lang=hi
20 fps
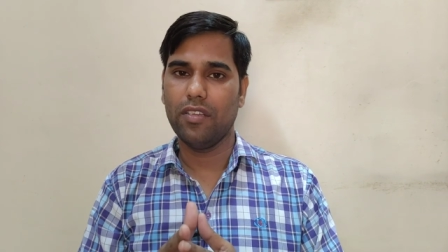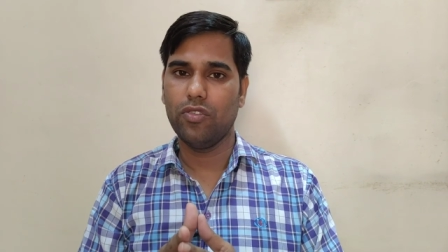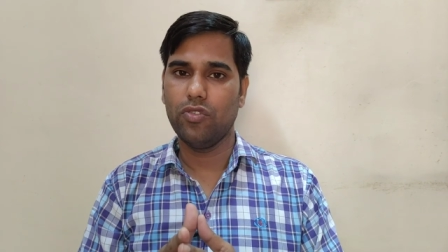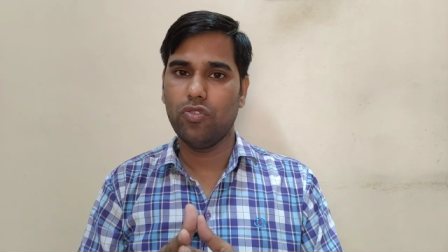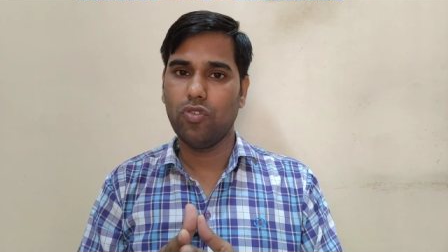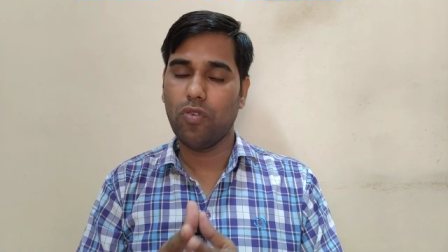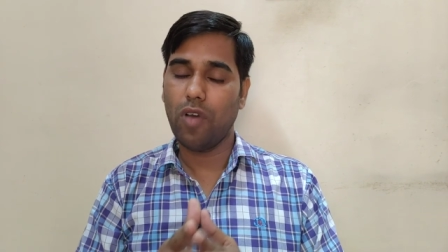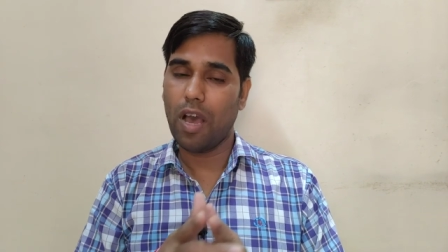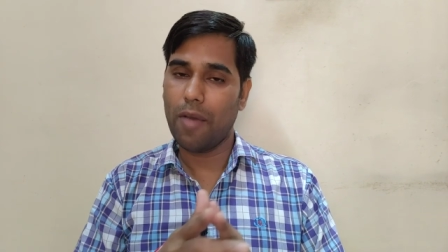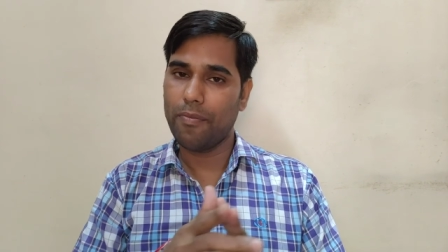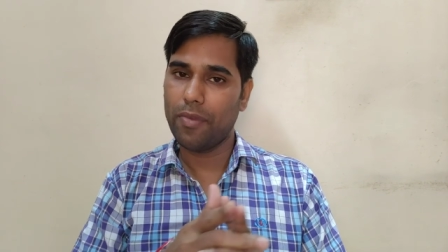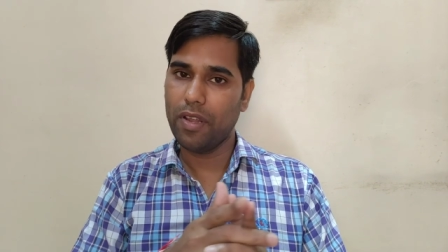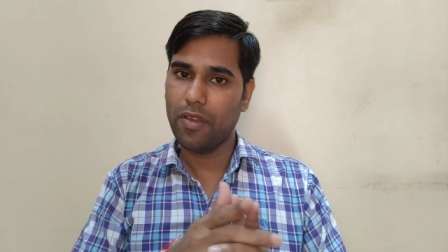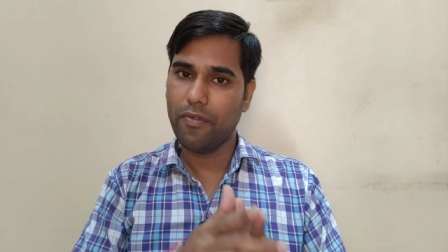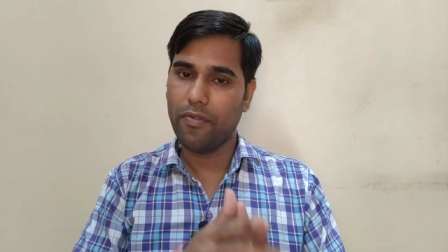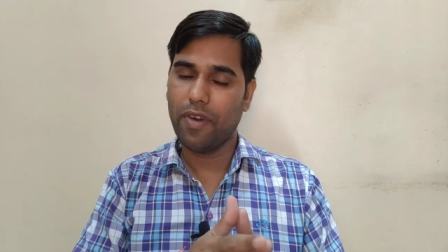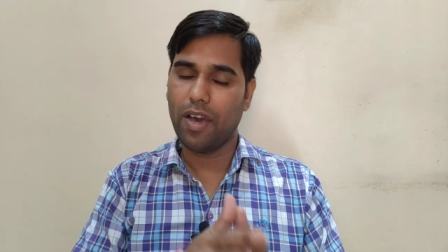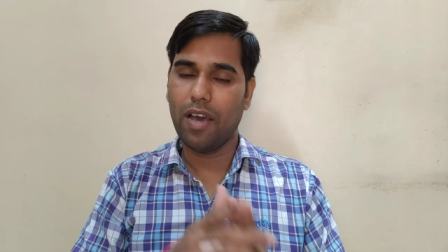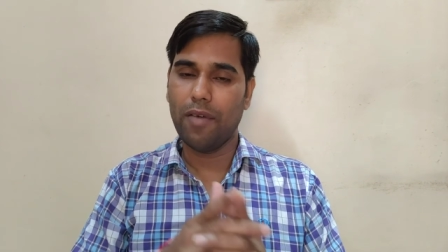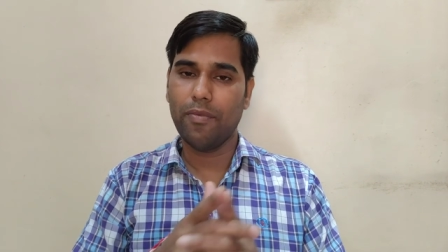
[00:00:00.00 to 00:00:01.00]
जो आपने
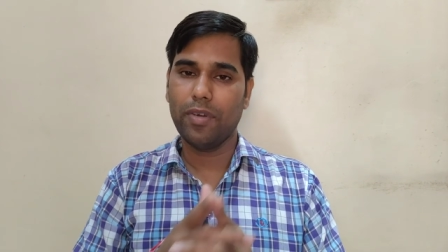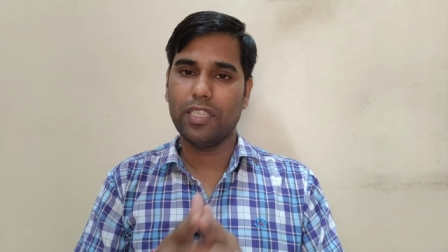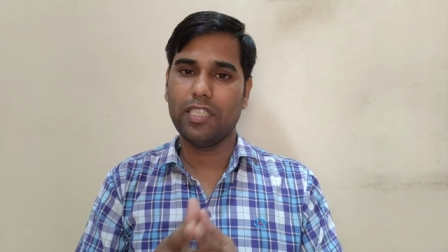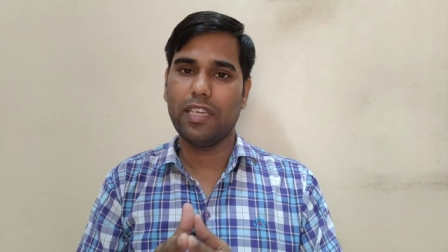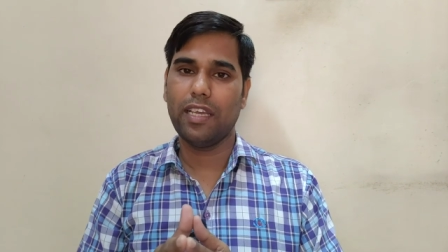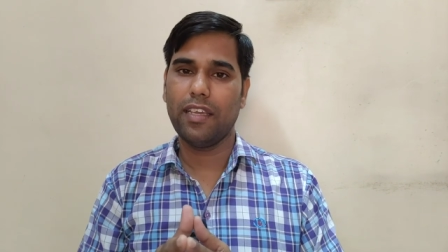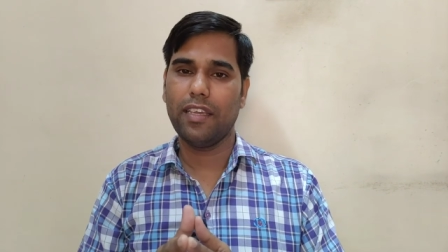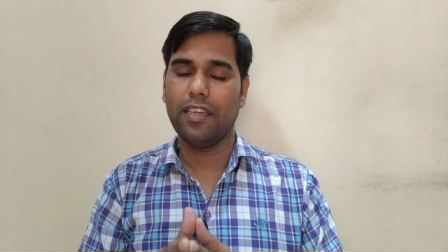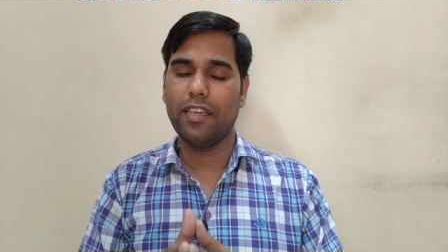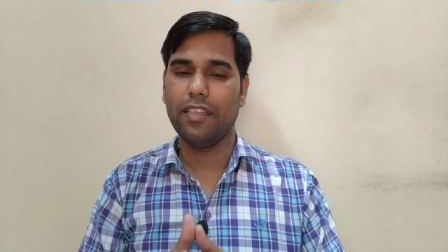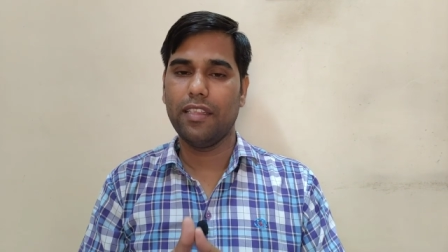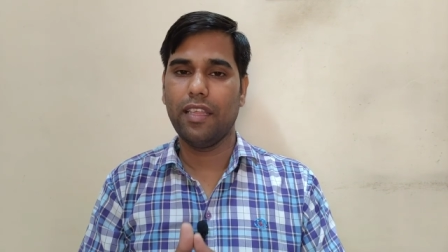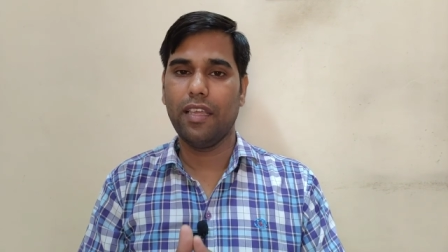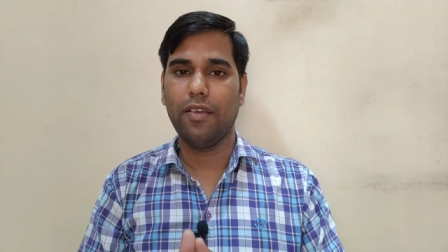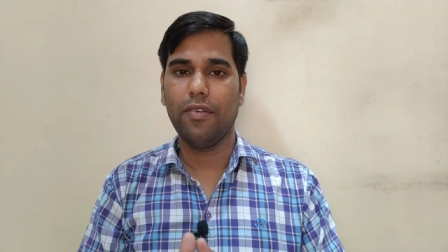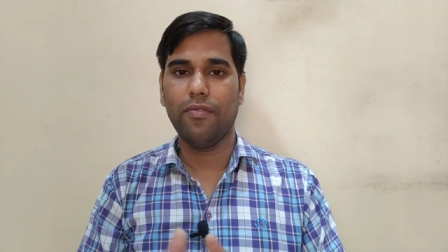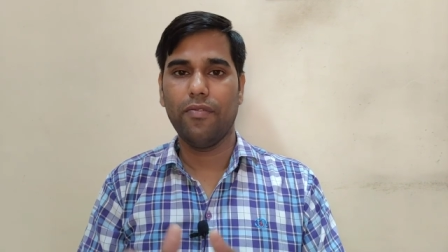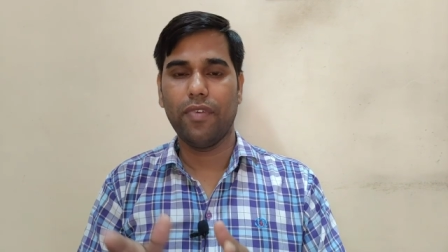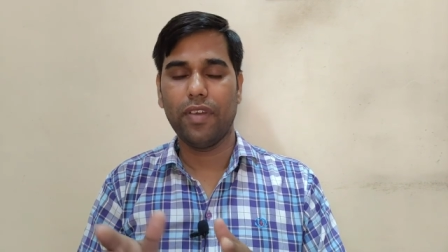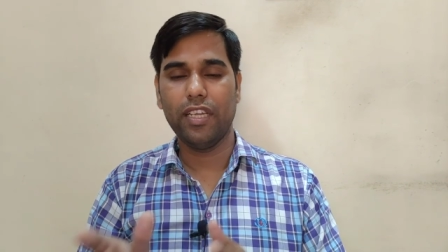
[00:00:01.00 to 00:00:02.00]
वहाँ पर चेक किए
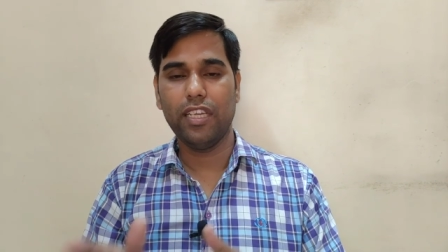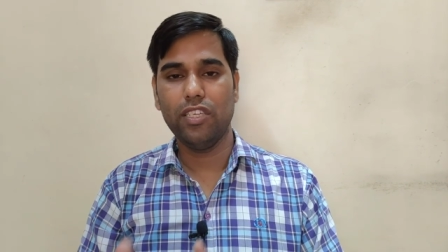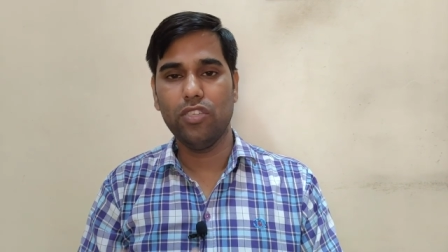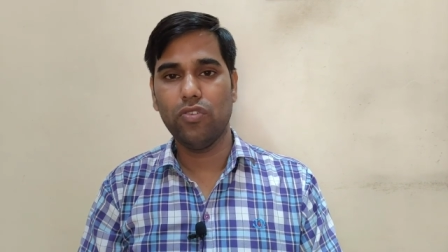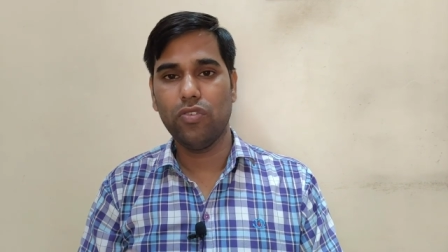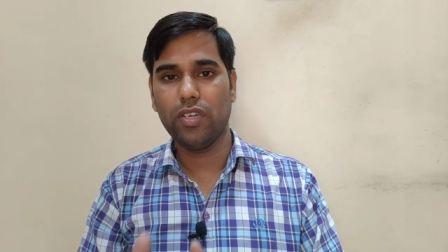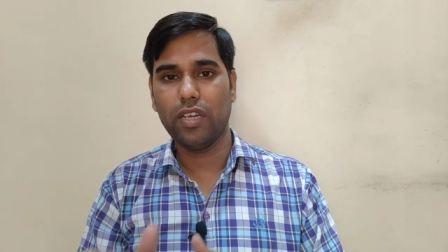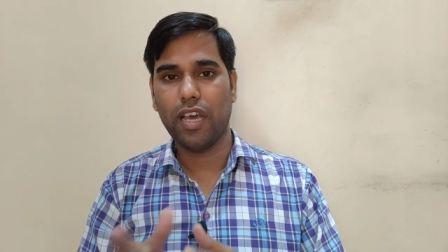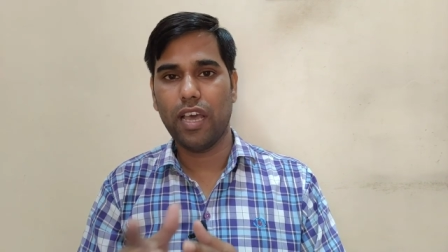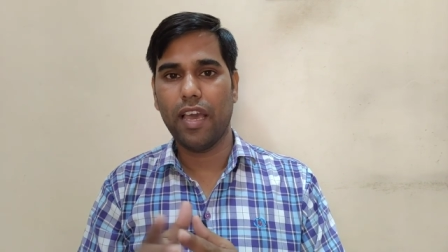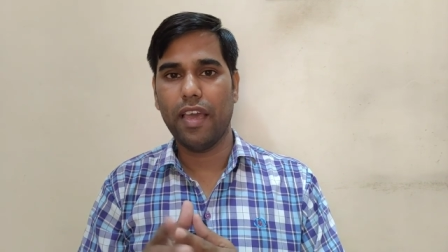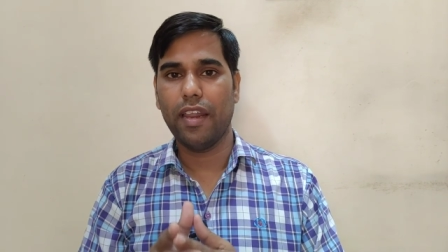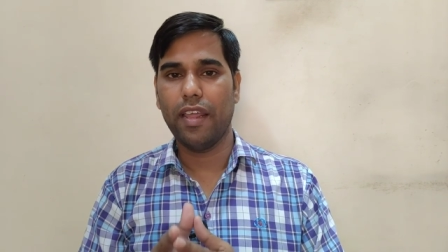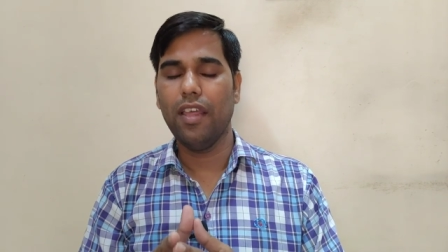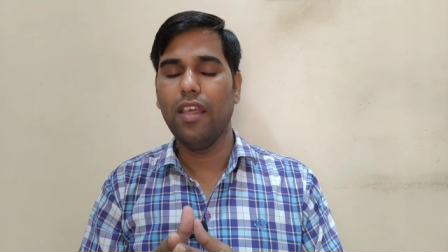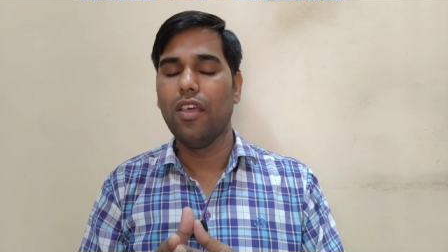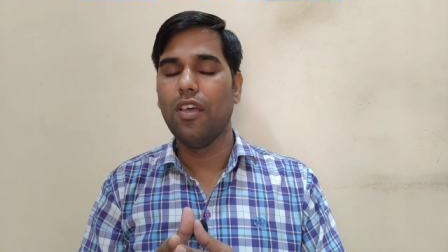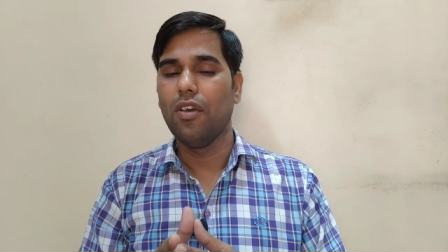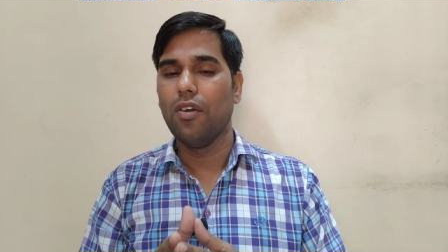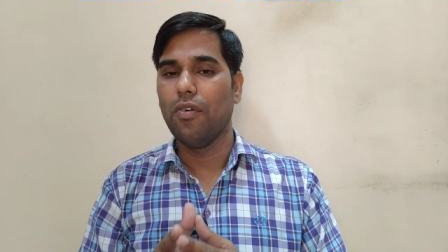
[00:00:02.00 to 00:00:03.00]
थे वही जो टायर है